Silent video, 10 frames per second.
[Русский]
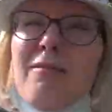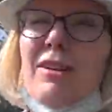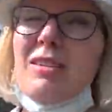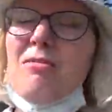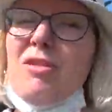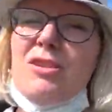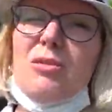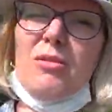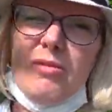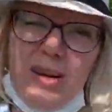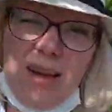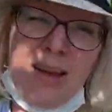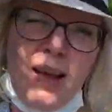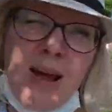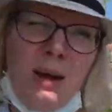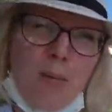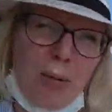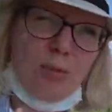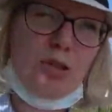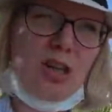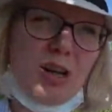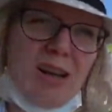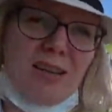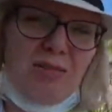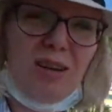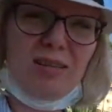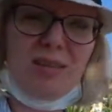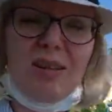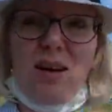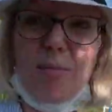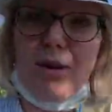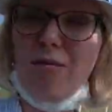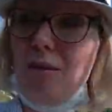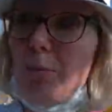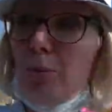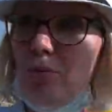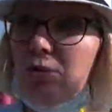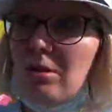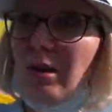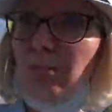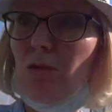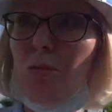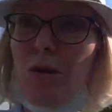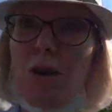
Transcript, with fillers: в этом видео вы получили ответы на мои вопросы о том,